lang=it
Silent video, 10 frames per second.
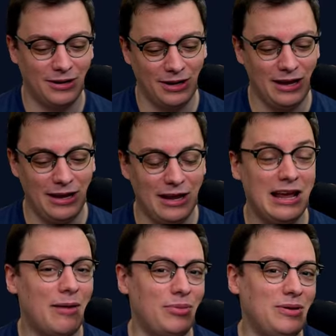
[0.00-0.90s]
e, e
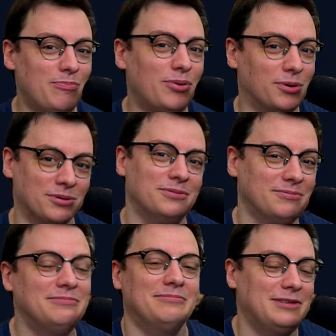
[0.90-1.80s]
Gabibbo
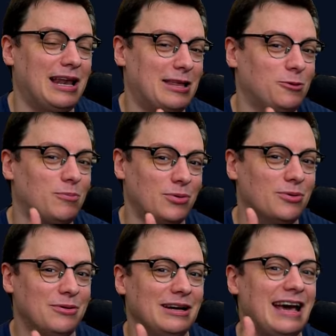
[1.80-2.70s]
dal lato blu.
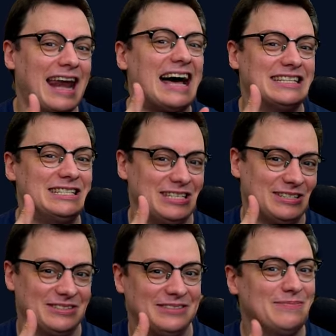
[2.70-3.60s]
Grazie,
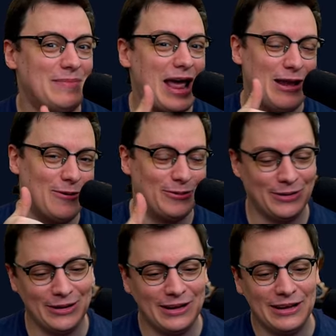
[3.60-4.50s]
bello
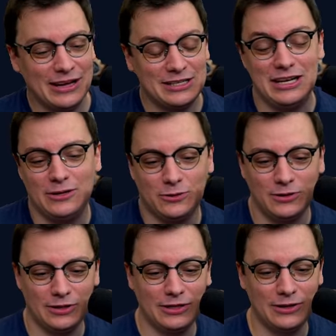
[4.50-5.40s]
sì, non,
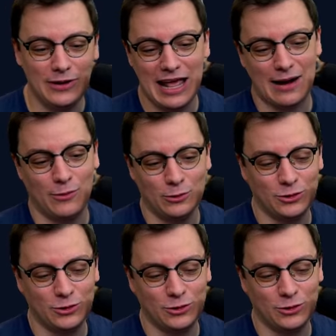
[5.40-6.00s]
non, era molto